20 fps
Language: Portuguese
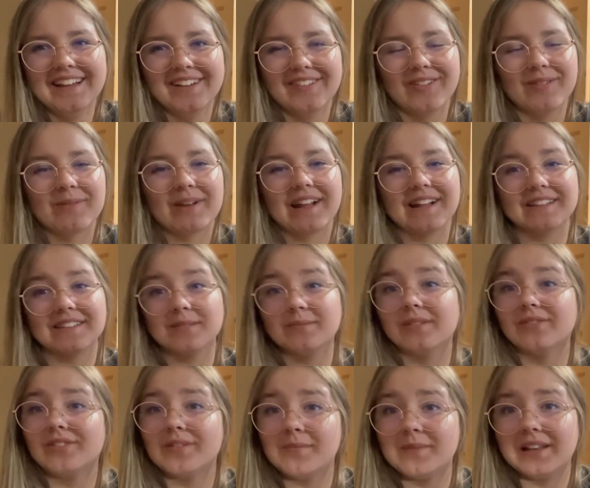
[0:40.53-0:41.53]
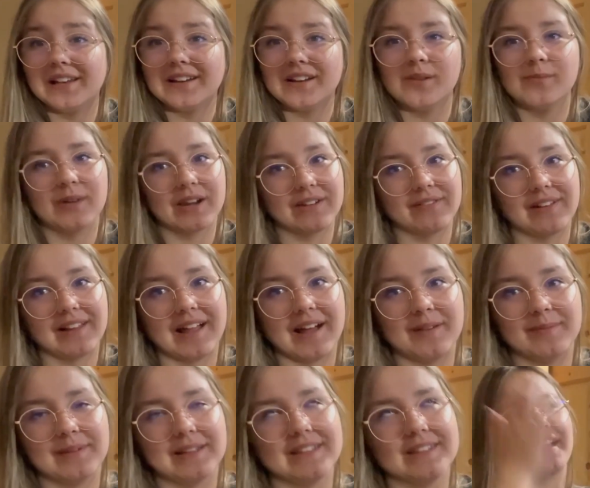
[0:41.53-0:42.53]
vou pra casa da minha família, que eu morava
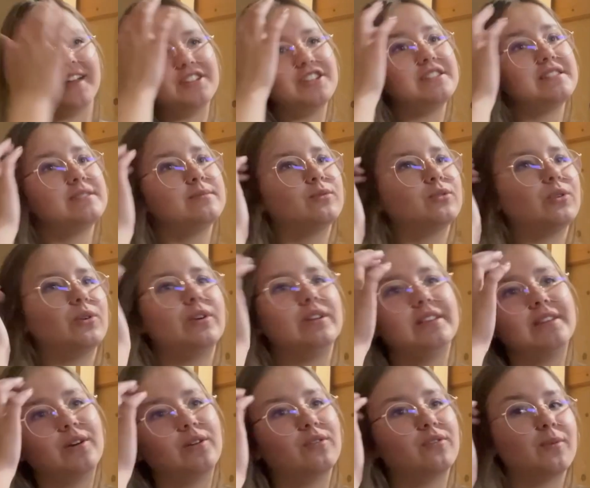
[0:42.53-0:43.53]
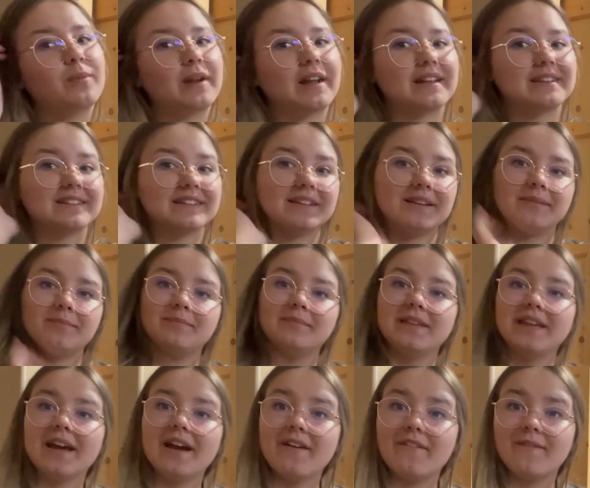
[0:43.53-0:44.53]
lá, mas a gente se mudou, então eu vou pra casa da
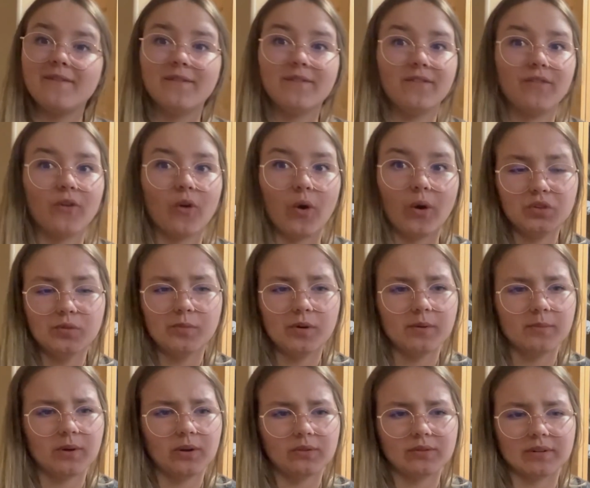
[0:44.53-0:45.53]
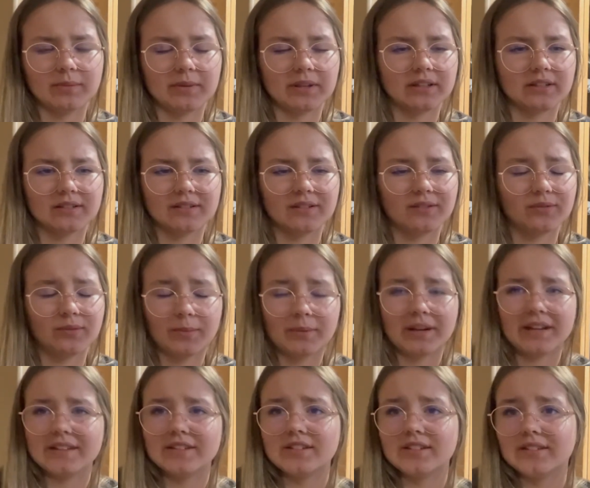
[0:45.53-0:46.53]
minha avó, meu irmão, da minha. Eu vou
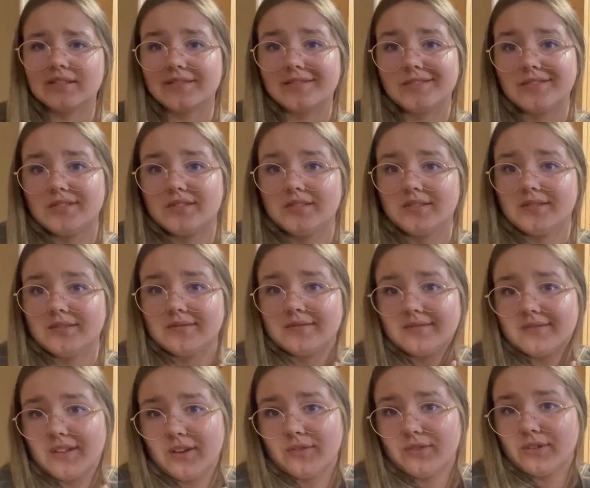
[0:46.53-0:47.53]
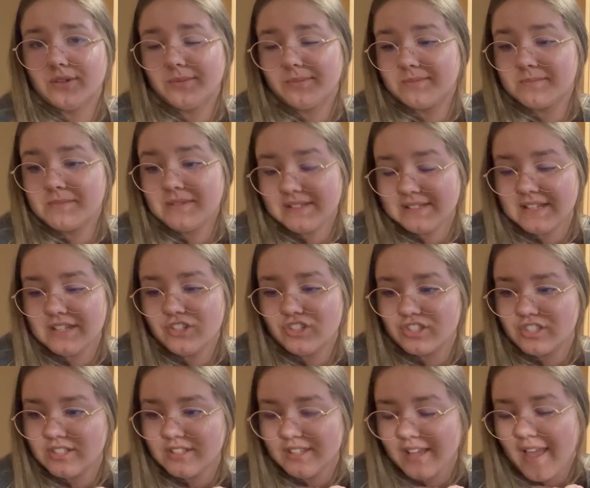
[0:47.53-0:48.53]
pra casa de. Eu vou me
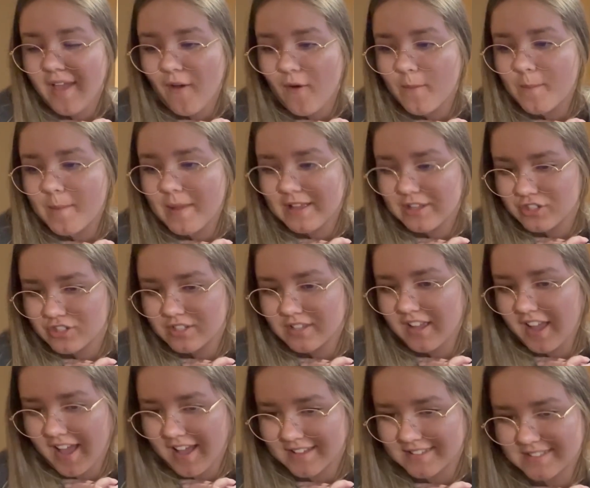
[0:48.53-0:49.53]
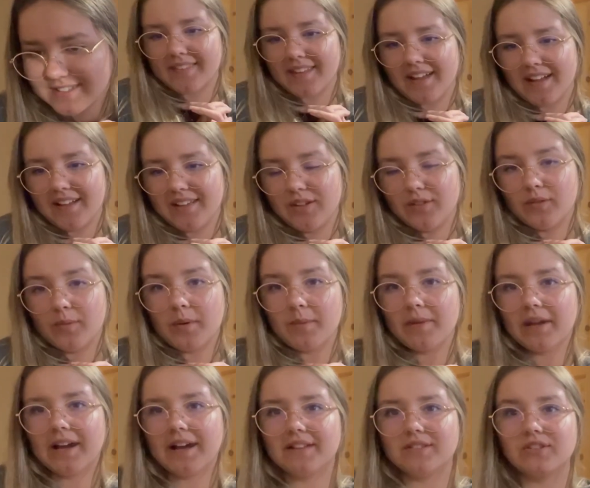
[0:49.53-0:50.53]
sentir realmente em casa, tá? E eu vou pra
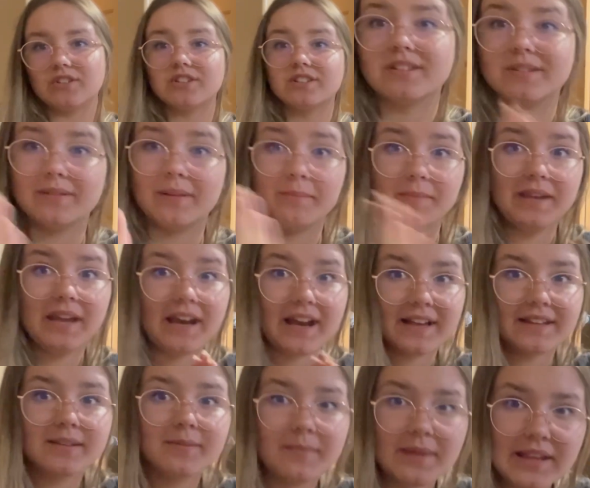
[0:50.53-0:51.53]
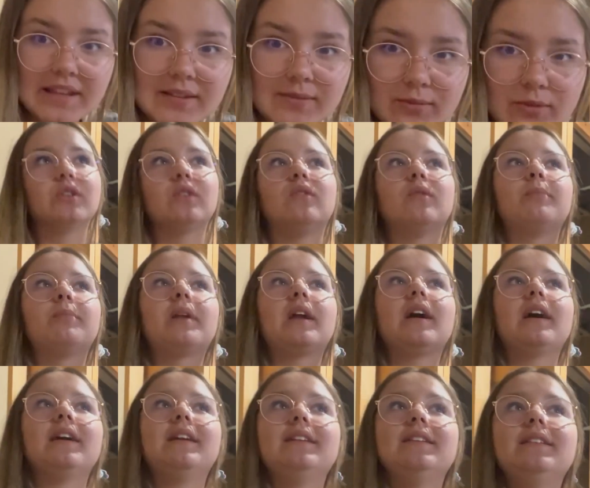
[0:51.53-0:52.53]
minha casa, eu acho que na minha casa mesmo. Então eu vou
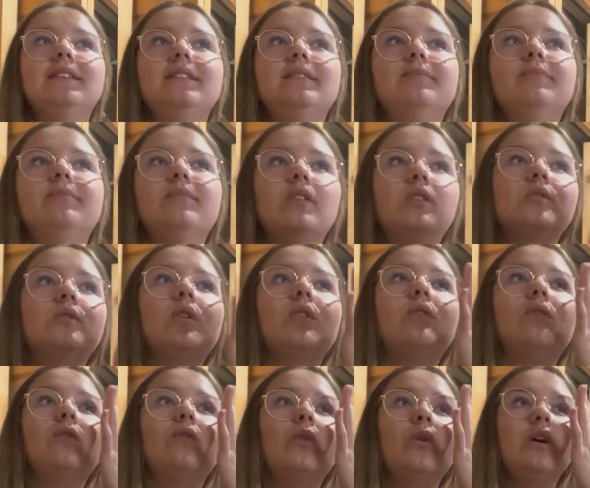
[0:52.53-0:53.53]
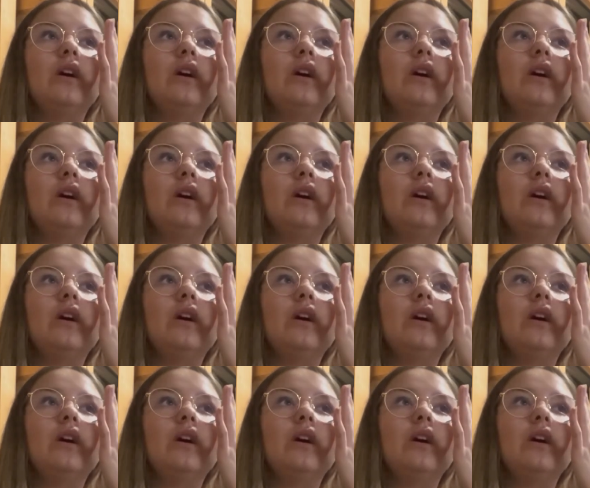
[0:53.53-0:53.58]
pra em... Eu só vou